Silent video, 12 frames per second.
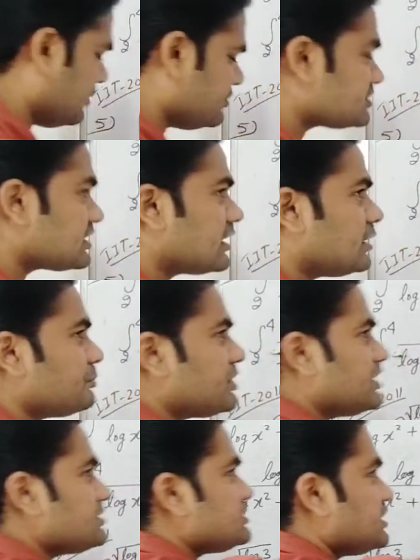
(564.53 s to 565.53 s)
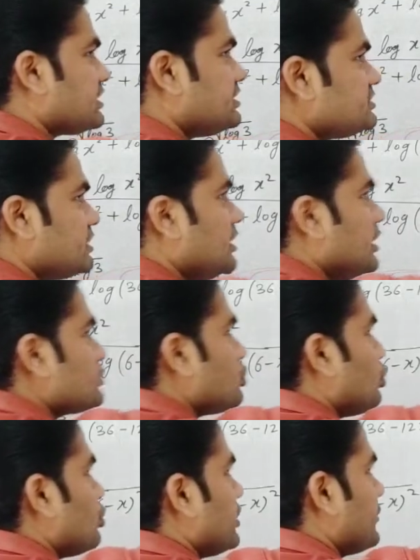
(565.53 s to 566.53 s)
के लिए अब इसका कंपेयर इससे कीजिए
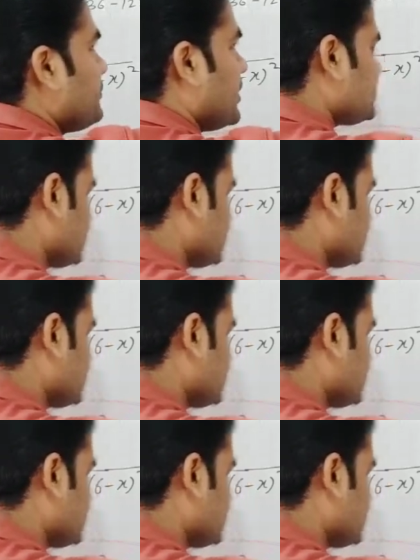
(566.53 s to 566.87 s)
तो एफ